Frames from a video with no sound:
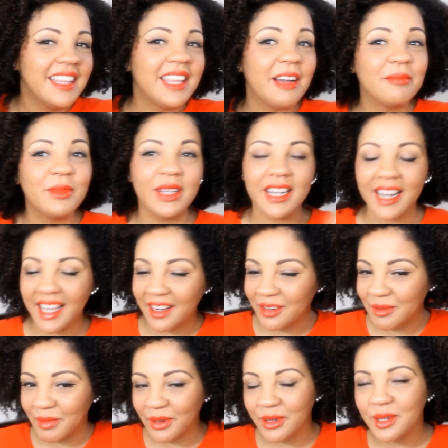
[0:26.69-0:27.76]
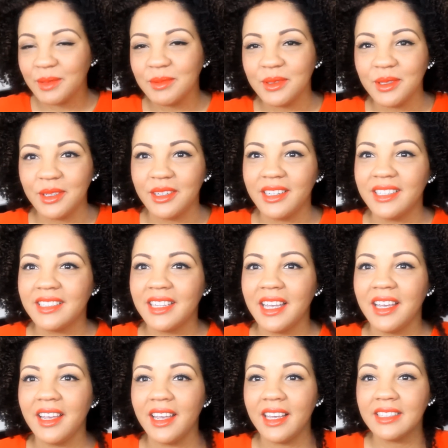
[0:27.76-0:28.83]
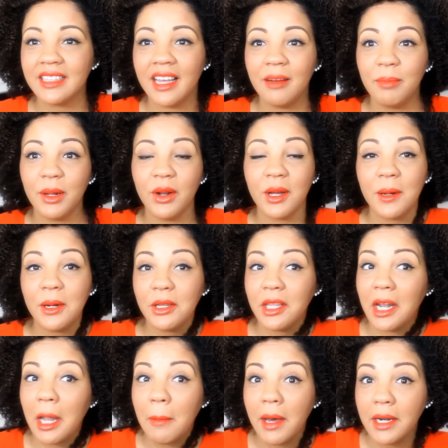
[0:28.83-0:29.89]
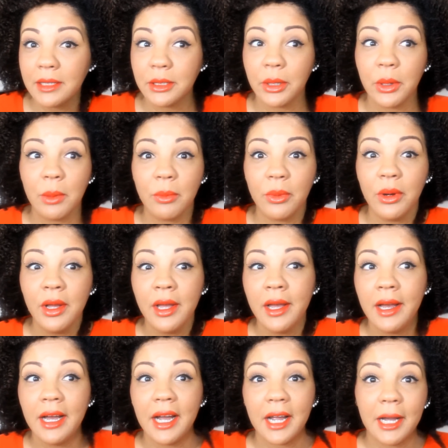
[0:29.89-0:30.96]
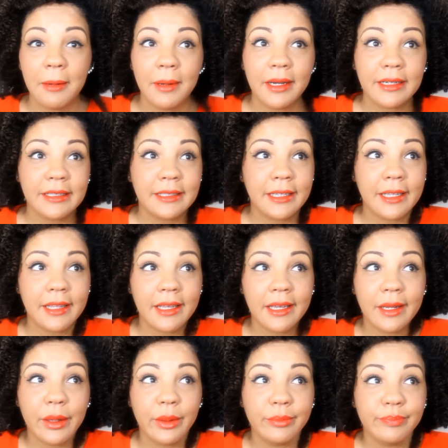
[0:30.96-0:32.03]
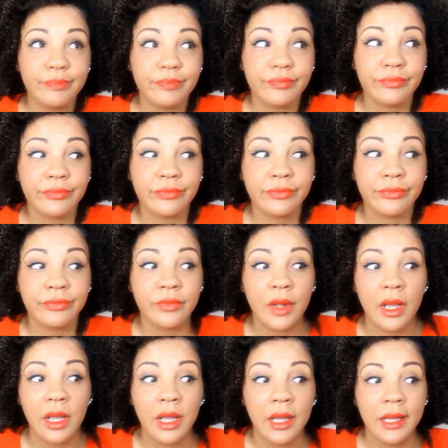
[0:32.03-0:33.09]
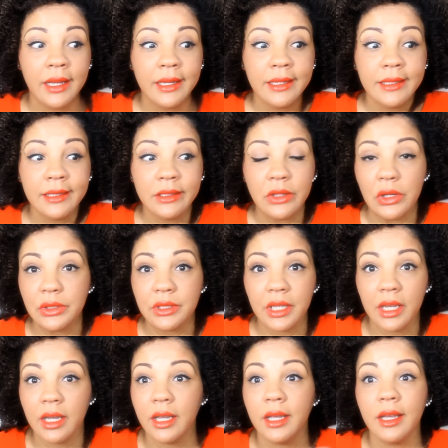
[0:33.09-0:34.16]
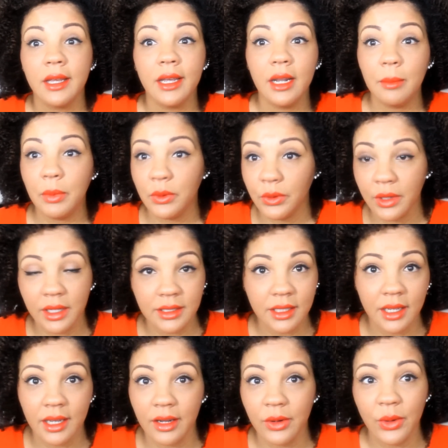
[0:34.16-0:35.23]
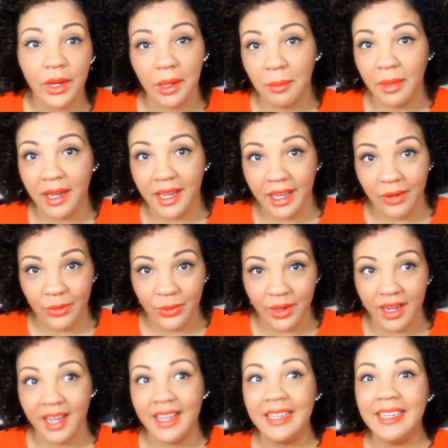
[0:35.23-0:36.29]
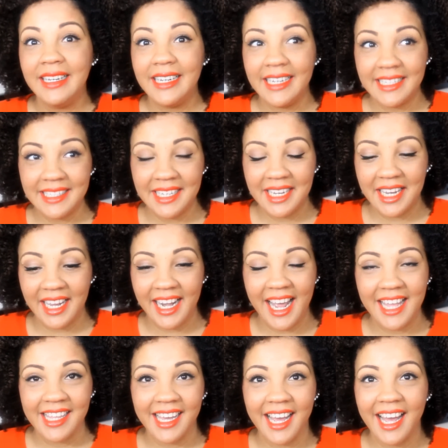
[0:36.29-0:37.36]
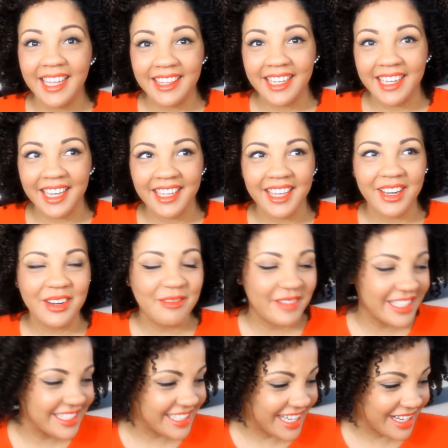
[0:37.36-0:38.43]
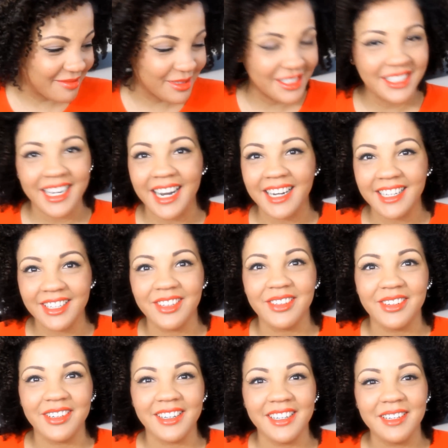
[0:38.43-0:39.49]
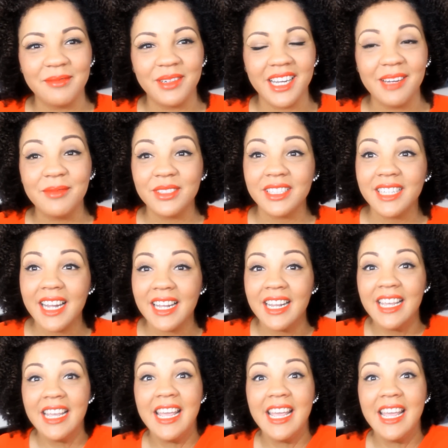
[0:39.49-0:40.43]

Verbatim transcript: está muy largo, pero como este, está el pelo acabado de lavar, eso es como acabarse de... Mm, no sé, el punto que se encoge más que nunca. Así que nada, antes de comenzar a mostrarle todo lo que les voy a mostrar,